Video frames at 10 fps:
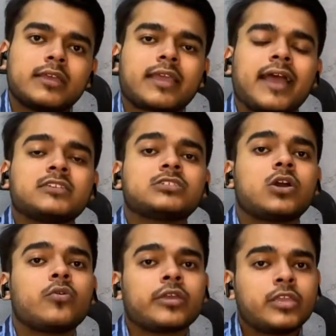कैश
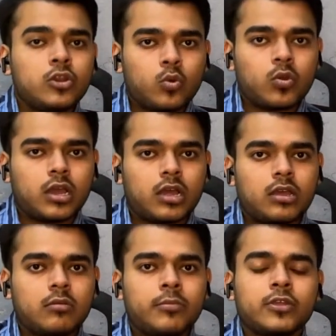डिस्काउंट ही लूंगा
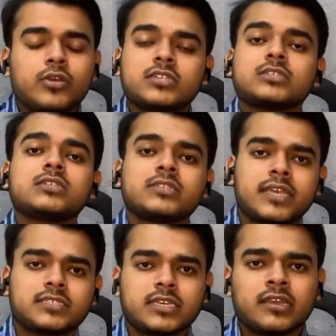मेरे को एसेसरीज नहीं
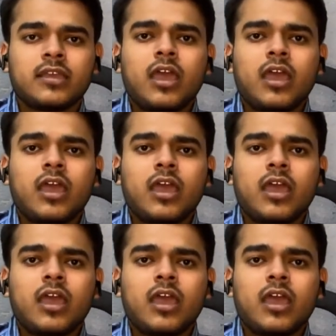चाहिए